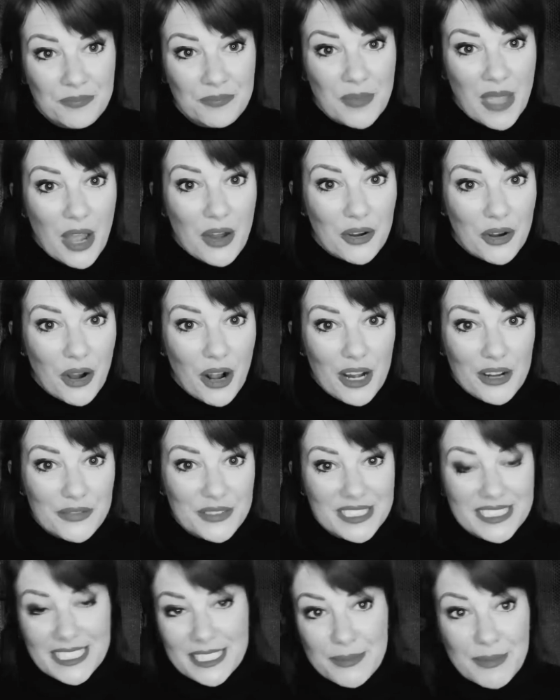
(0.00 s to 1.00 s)
mir auch geholfen,
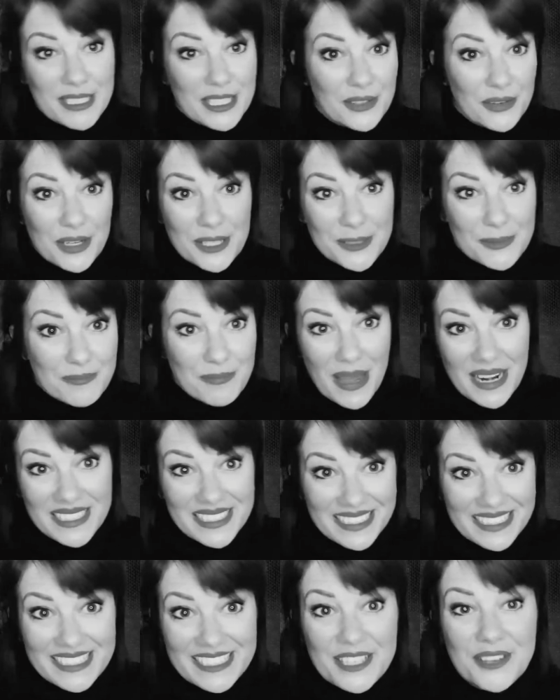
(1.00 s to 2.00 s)
dass ich dann immer den neuesten Band
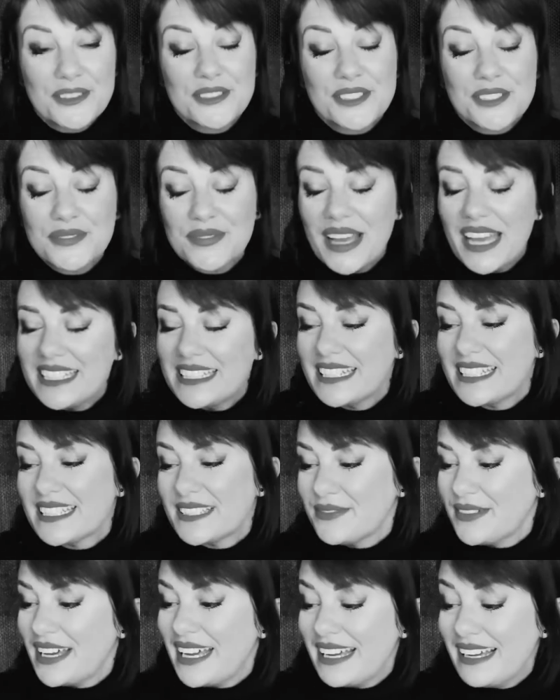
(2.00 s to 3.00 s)
kriege und so weiter.
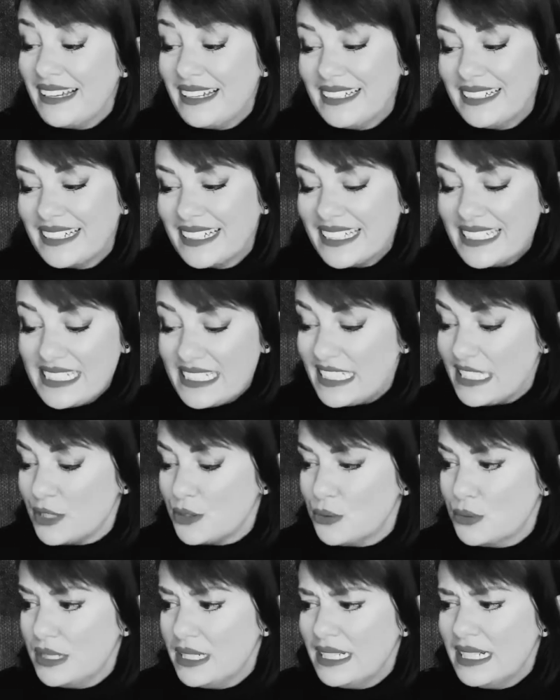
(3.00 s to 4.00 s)
Das war äh, richtig
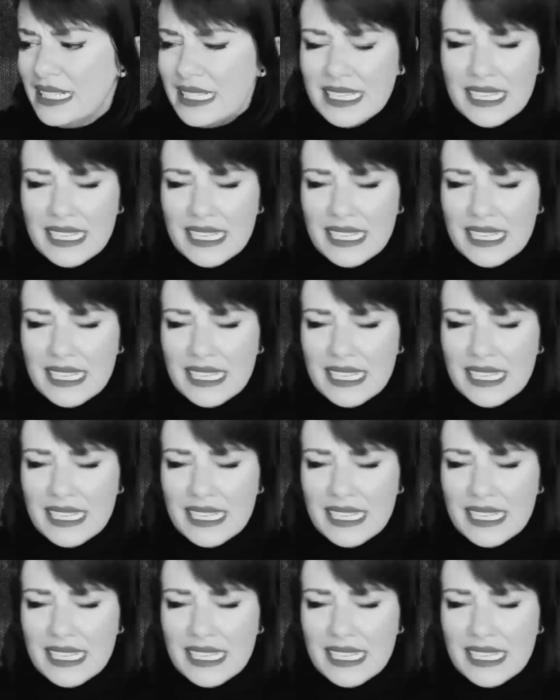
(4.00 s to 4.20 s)
cool.